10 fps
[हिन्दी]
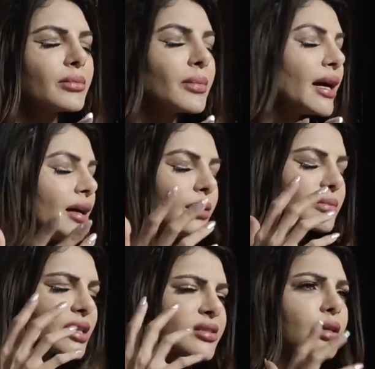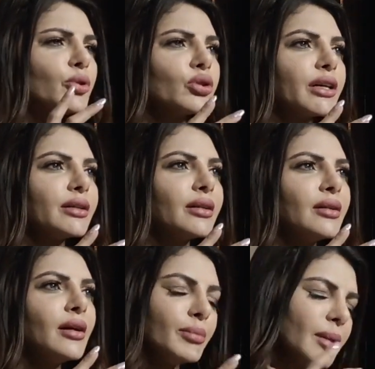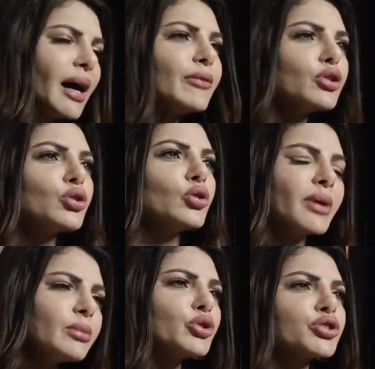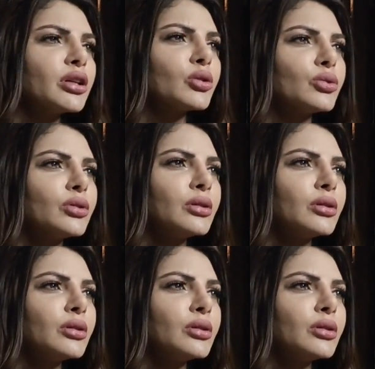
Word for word: मैं डिस्टर्ब हो गई मैं भावुक हूं मैं इमोशनल हूं